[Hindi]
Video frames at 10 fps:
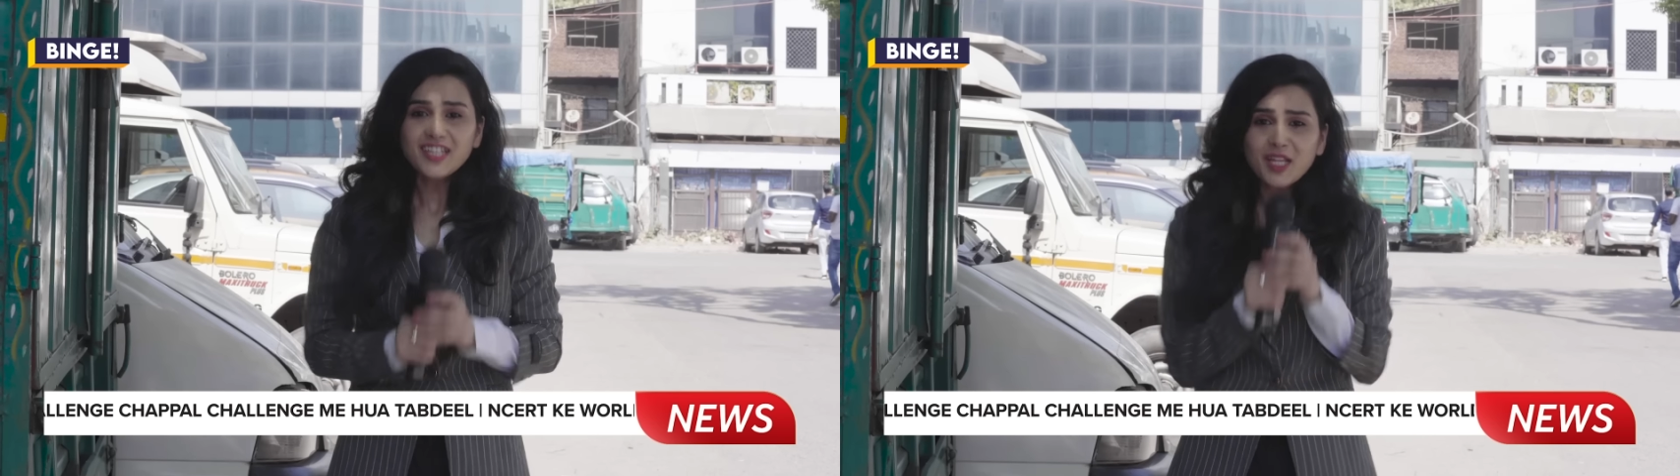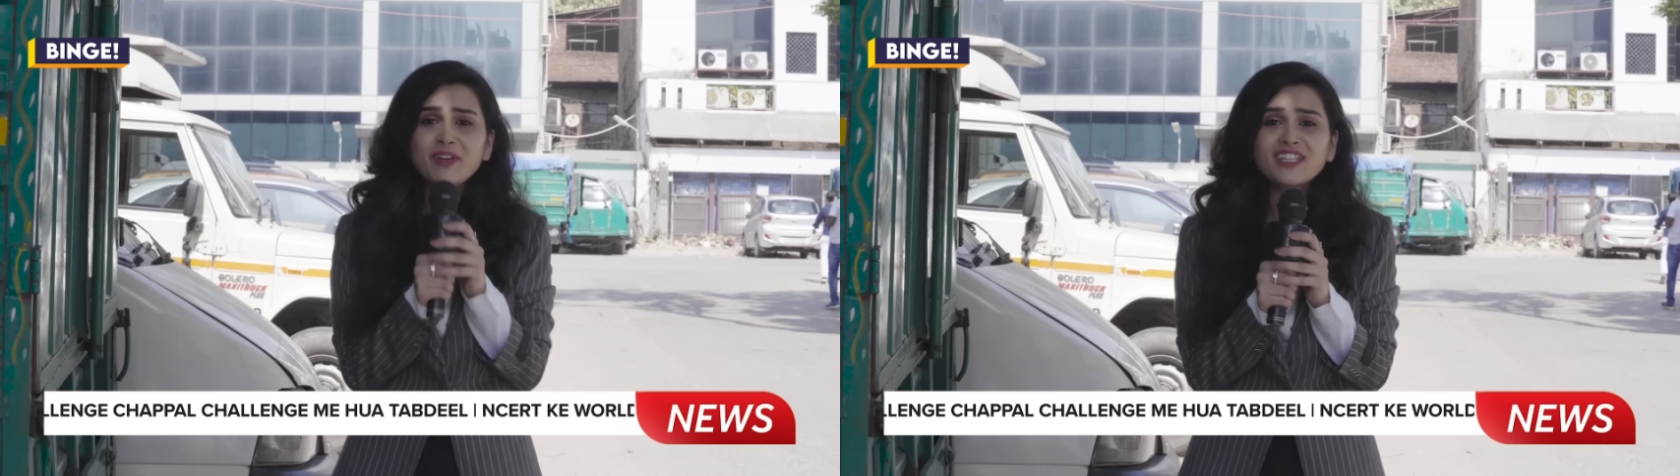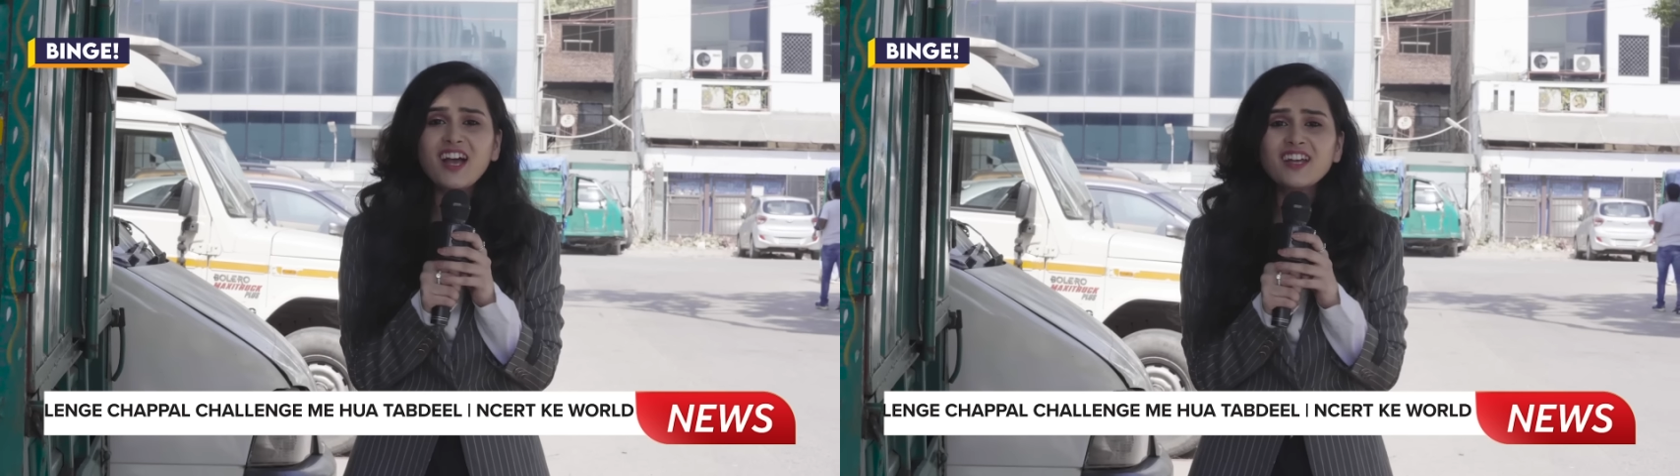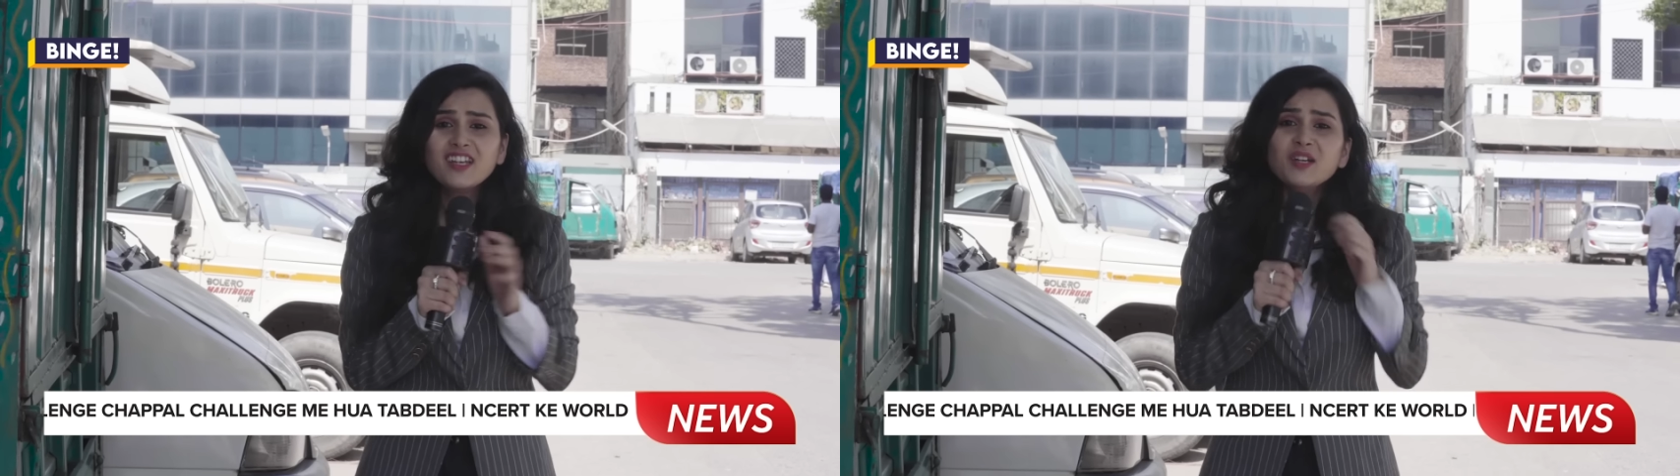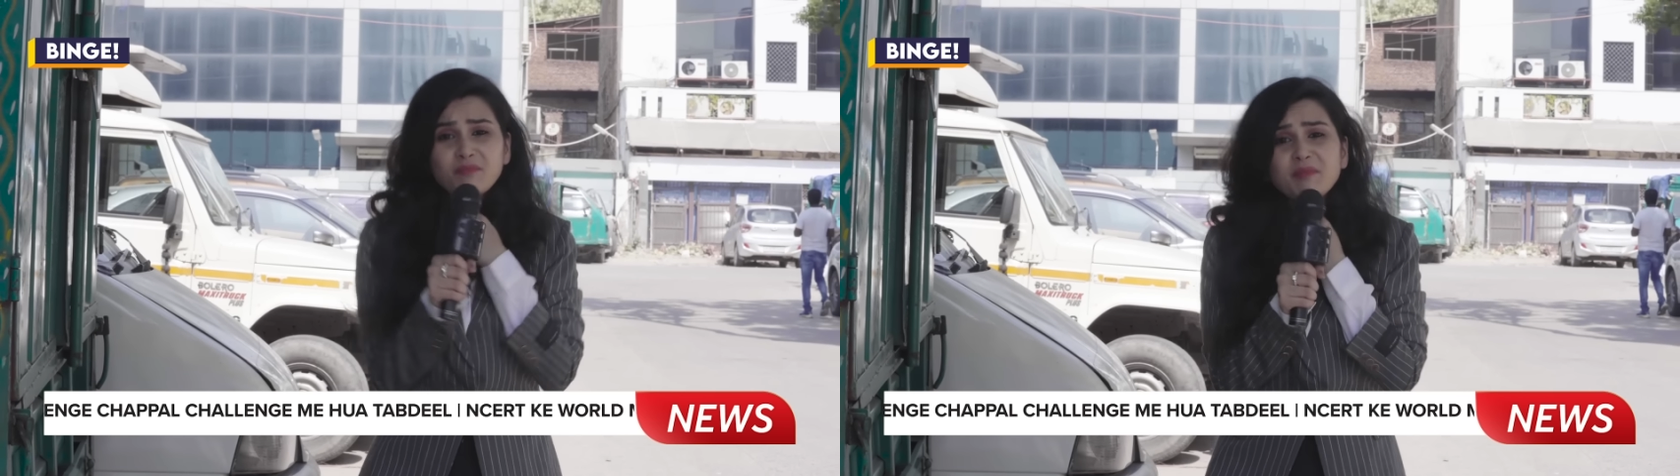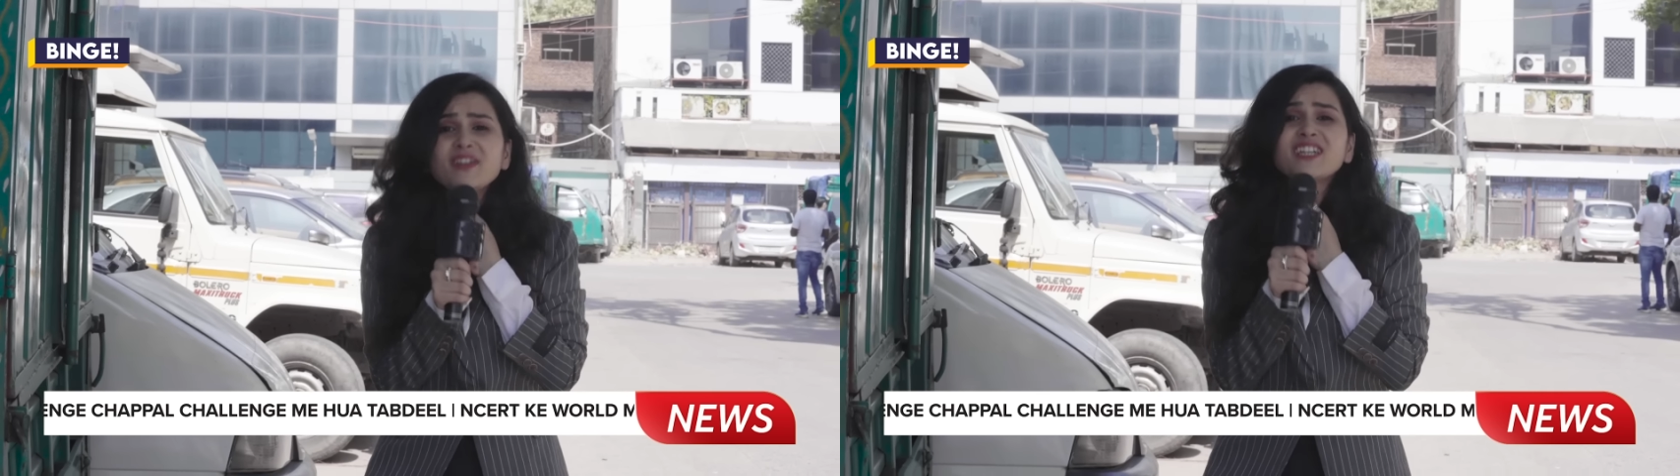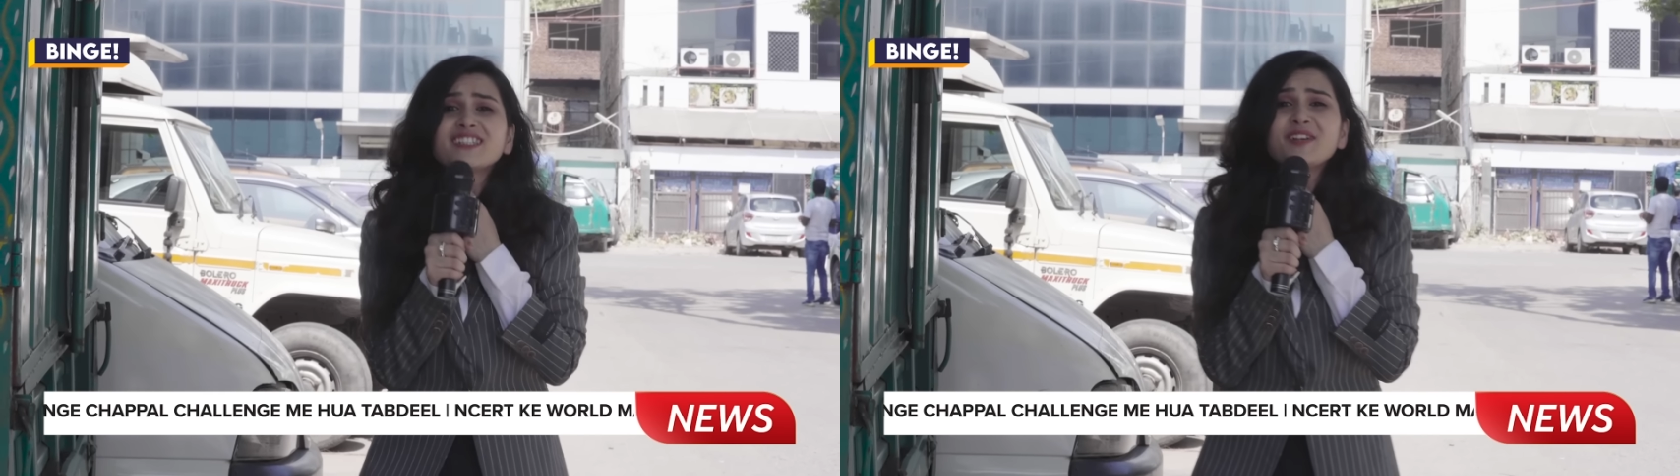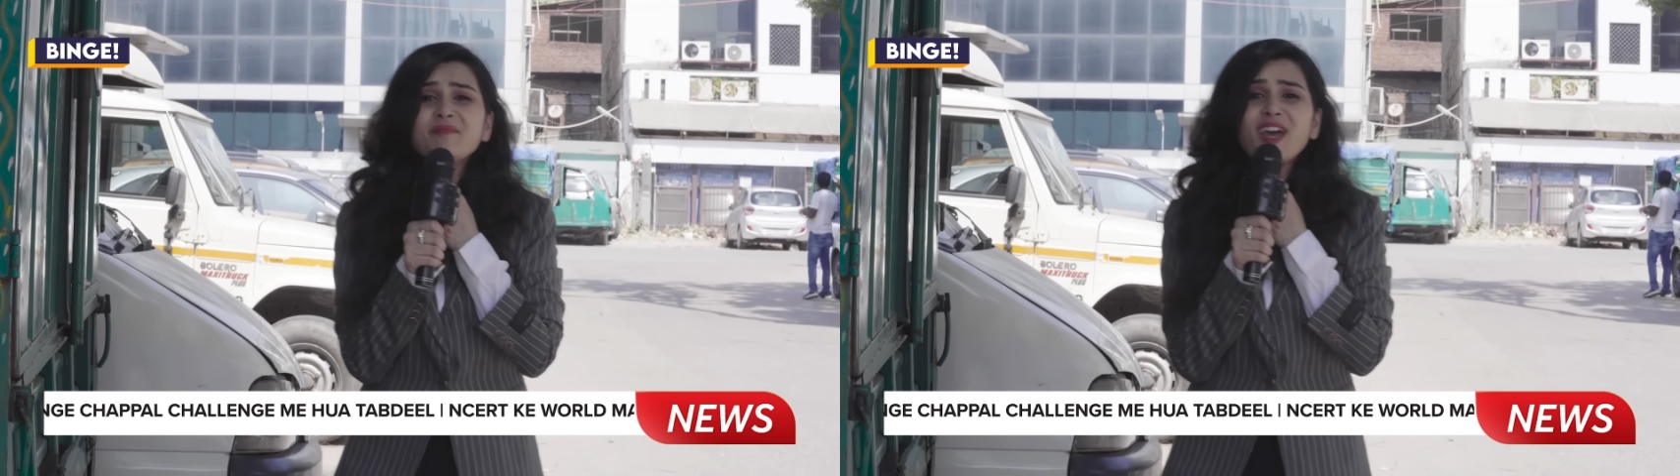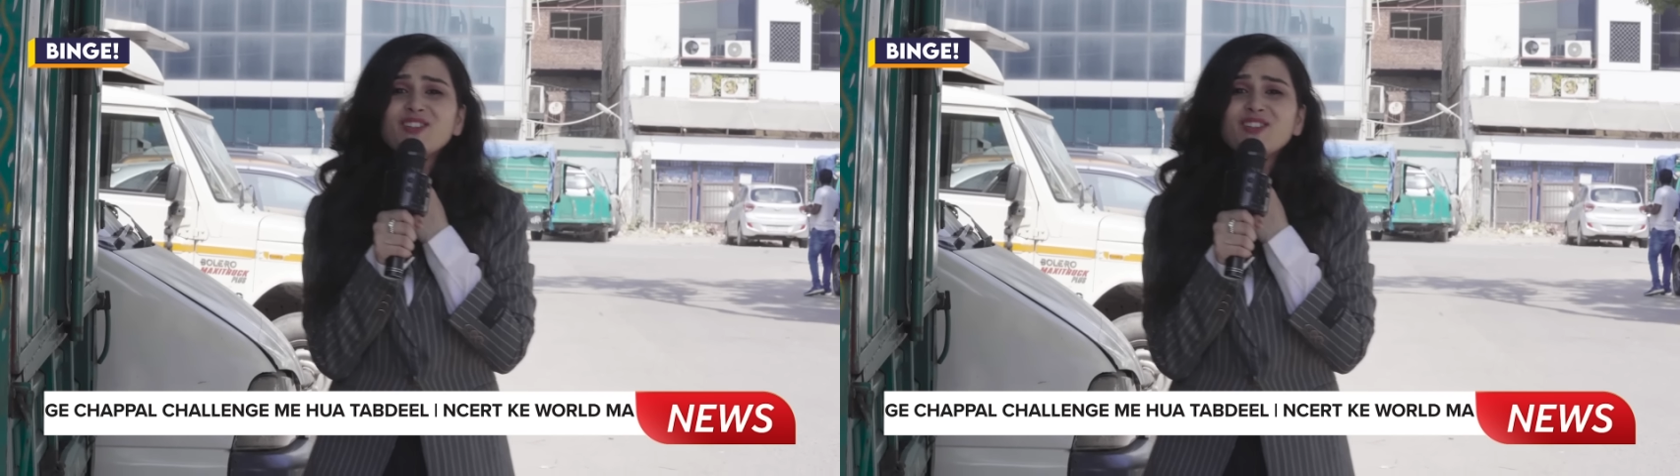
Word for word: नमस्कार मम्मी कसम मैं